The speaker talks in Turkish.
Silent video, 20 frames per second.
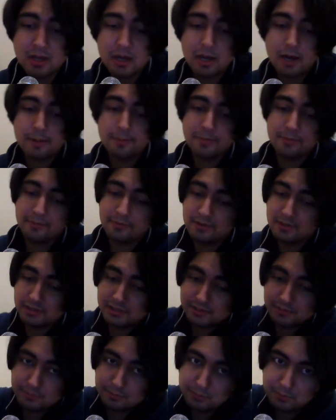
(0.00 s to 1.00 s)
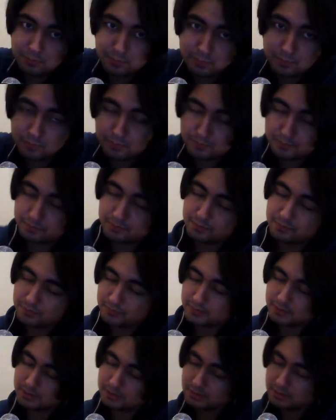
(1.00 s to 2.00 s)
Ama böyle lakin,
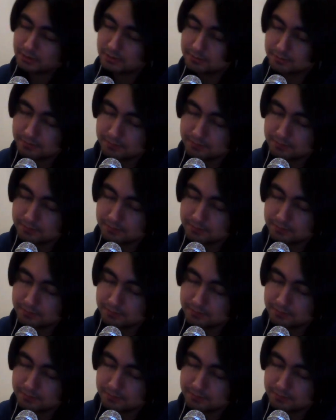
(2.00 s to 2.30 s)
e,